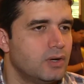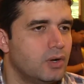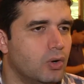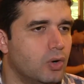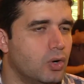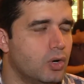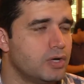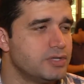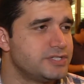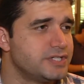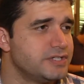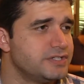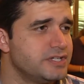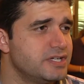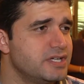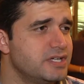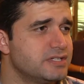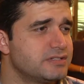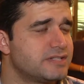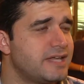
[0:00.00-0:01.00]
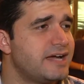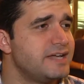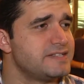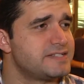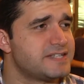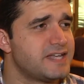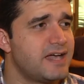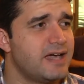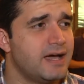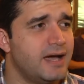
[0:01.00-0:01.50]
hoje de estar tá
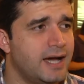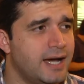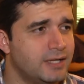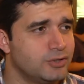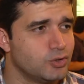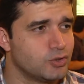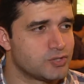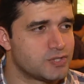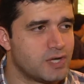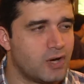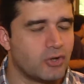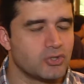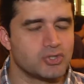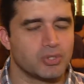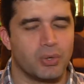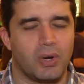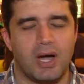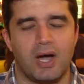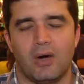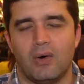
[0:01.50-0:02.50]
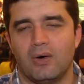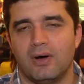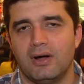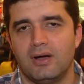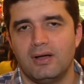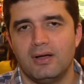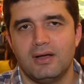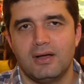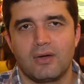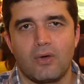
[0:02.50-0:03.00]
encerrando o São João
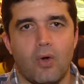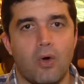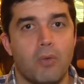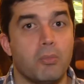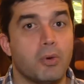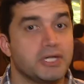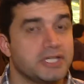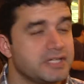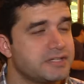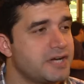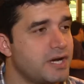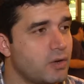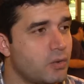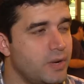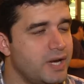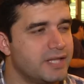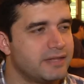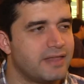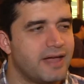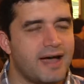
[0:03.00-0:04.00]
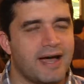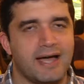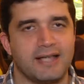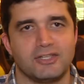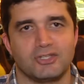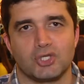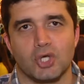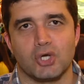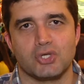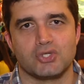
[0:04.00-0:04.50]
com muita
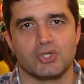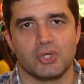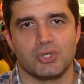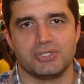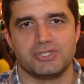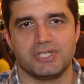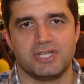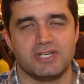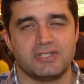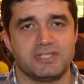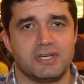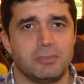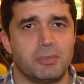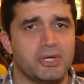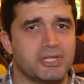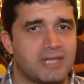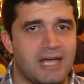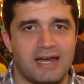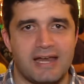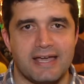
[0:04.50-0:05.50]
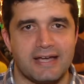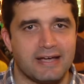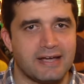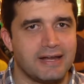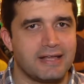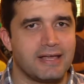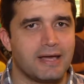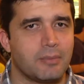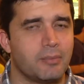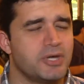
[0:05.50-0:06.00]
tranquilidade, todos os dias de muita
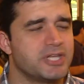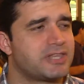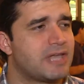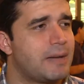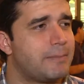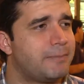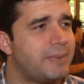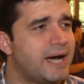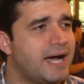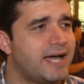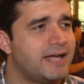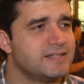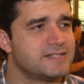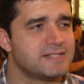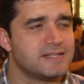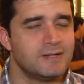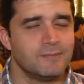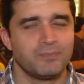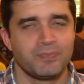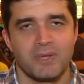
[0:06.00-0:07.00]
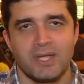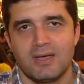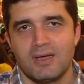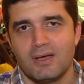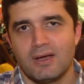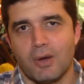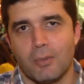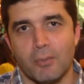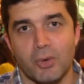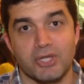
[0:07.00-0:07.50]
alegria, muita paz.
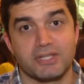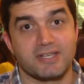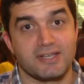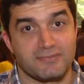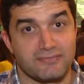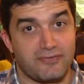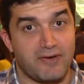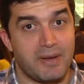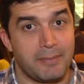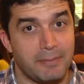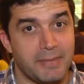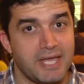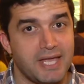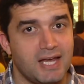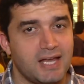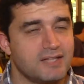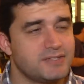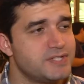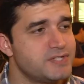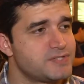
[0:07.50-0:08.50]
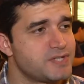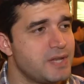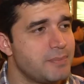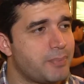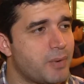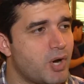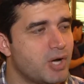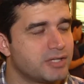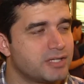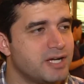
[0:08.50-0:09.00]
Muitas famílias, isso é
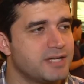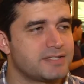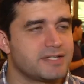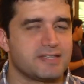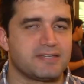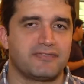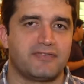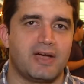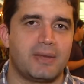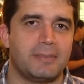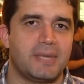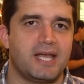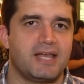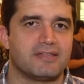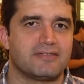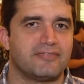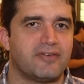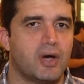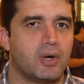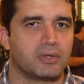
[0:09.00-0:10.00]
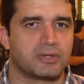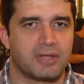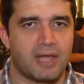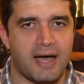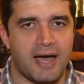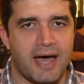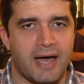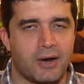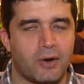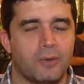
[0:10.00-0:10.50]
importante, as famílias
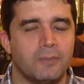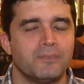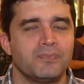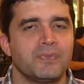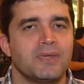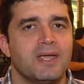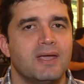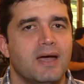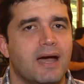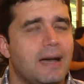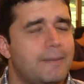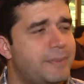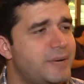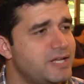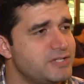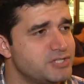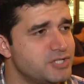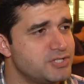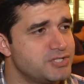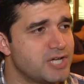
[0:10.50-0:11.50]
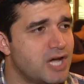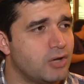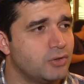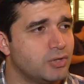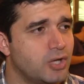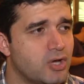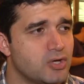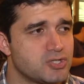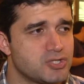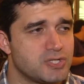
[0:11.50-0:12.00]
voltaram a prestigiar o
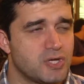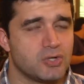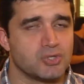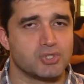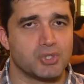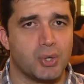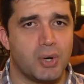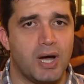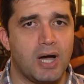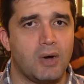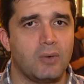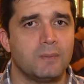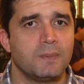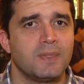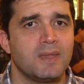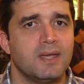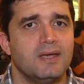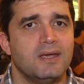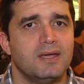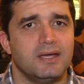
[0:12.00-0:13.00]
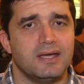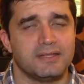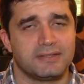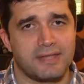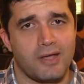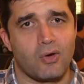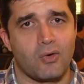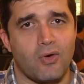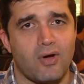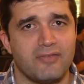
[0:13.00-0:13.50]
nosso São João e
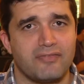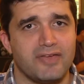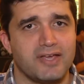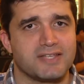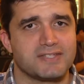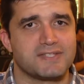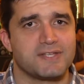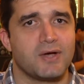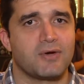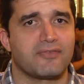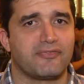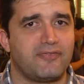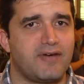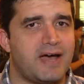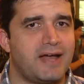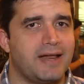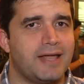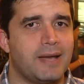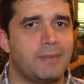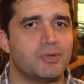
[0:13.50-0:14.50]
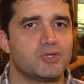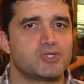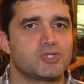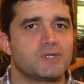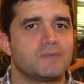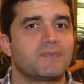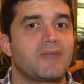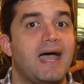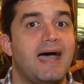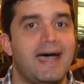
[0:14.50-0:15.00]
tenho convicção que faremos
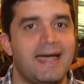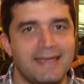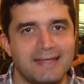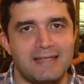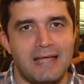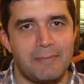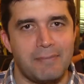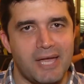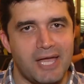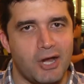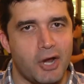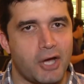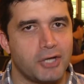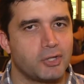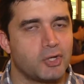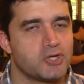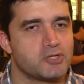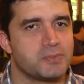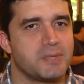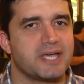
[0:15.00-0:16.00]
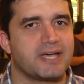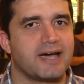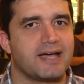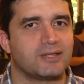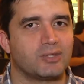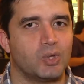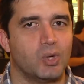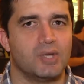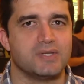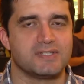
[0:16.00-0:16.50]
ainda melhor em
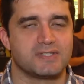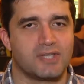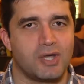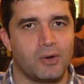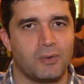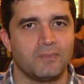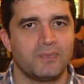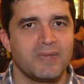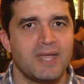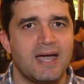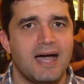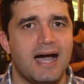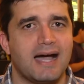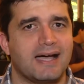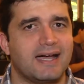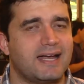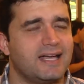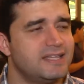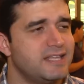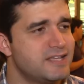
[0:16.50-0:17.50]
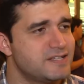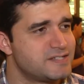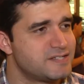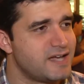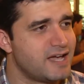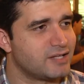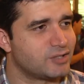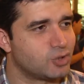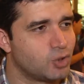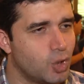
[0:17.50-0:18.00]
2014. Então,
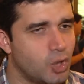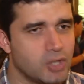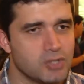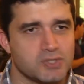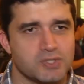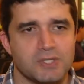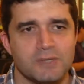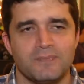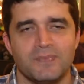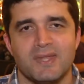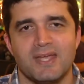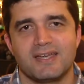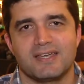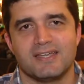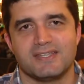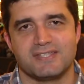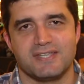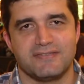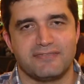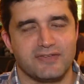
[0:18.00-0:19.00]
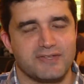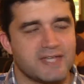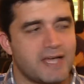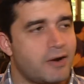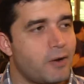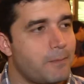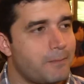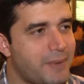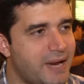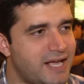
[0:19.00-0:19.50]
agradecer a todos que se
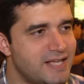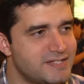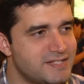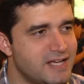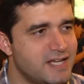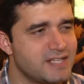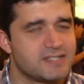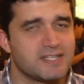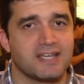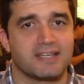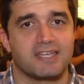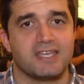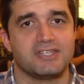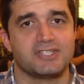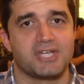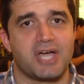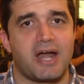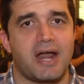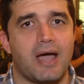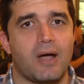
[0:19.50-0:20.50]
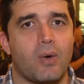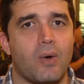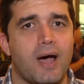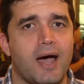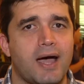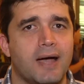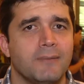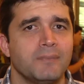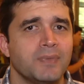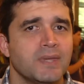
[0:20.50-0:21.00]
fizeram presentes aqui em
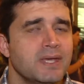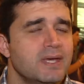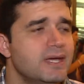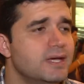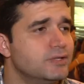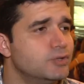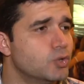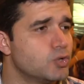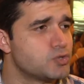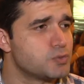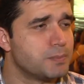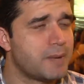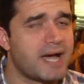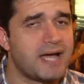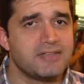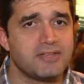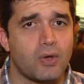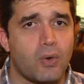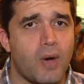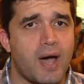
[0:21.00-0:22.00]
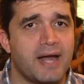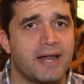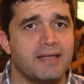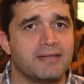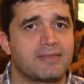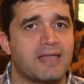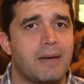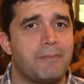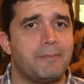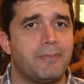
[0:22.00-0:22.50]
Jaraguá, nos mais de
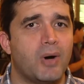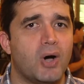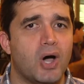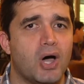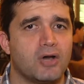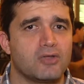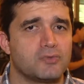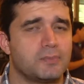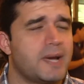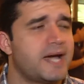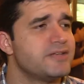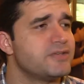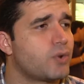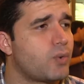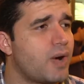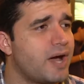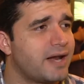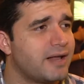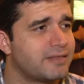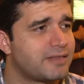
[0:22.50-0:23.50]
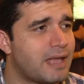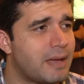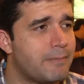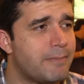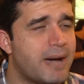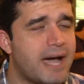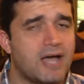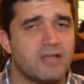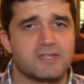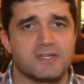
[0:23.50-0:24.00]
40 polos, mais de 40
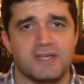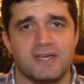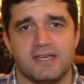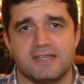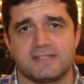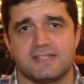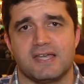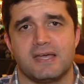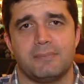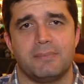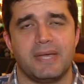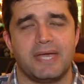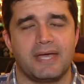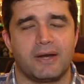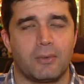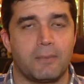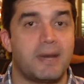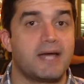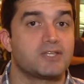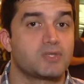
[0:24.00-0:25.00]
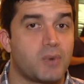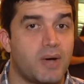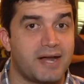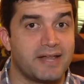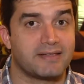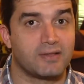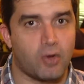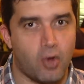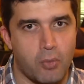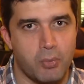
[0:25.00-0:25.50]
bairros que receberam, mais de
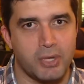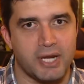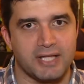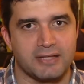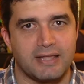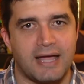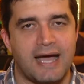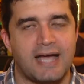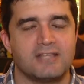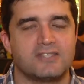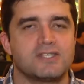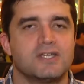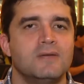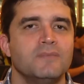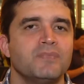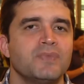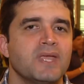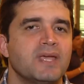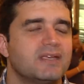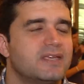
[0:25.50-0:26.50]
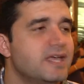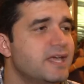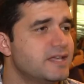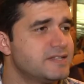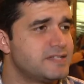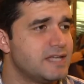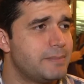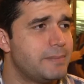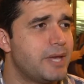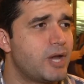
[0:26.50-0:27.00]
40 comunidades e
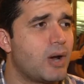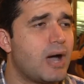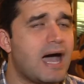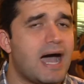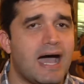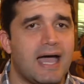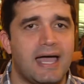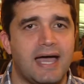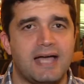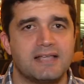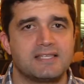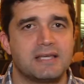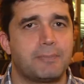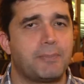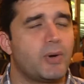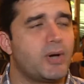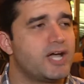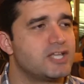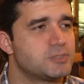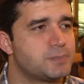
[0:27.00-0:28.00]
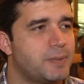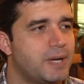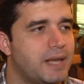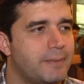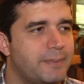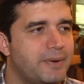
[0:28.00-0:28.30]
receberam arraiais apoiados pela